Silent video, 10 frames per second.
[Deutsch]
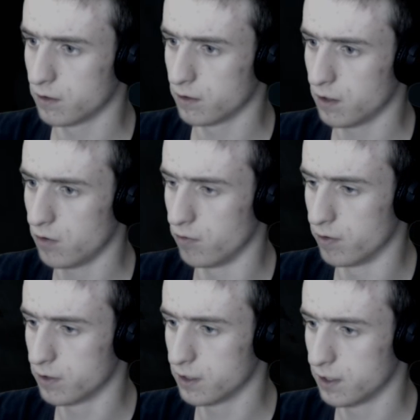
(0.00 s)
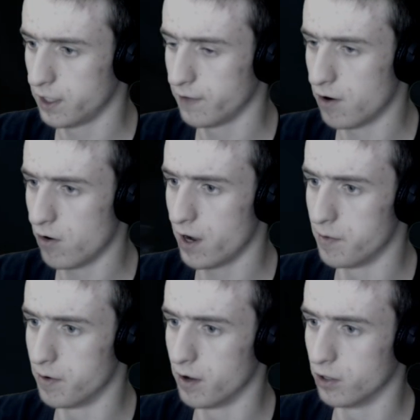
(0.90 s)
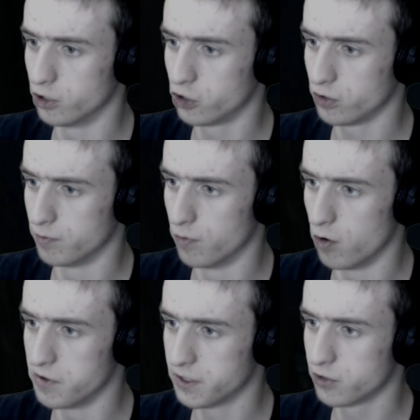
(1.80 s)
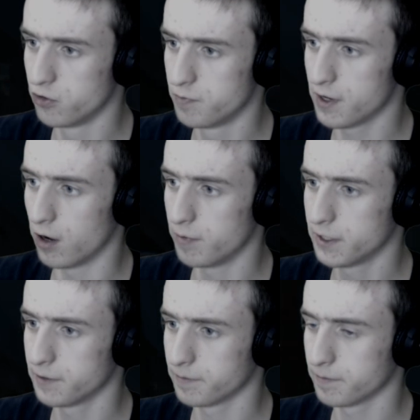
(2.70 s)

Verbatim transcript: Oh, hier war auch ein äh, Mobius-Typ, glaube ich.